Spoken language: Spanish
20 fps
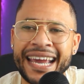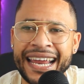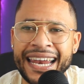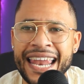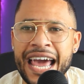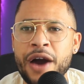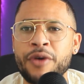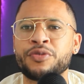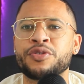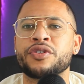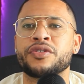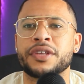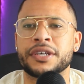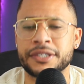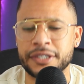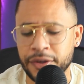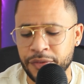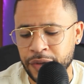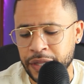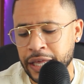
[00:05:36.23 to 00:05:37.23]
el audio de
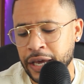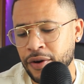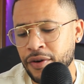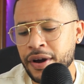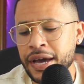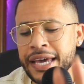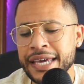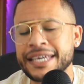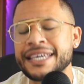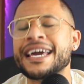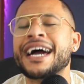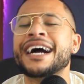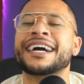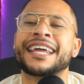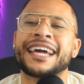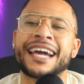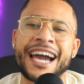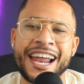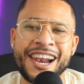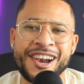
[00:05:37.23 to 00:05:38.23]
ese video y
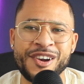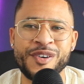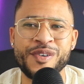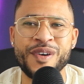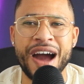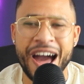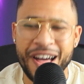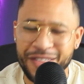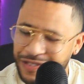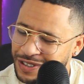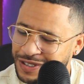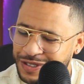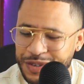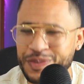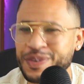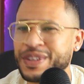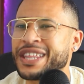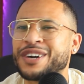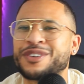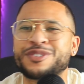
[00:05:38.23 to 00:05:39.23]
agregarlo a nuestro
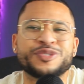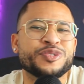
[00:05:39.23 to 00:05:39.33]
video.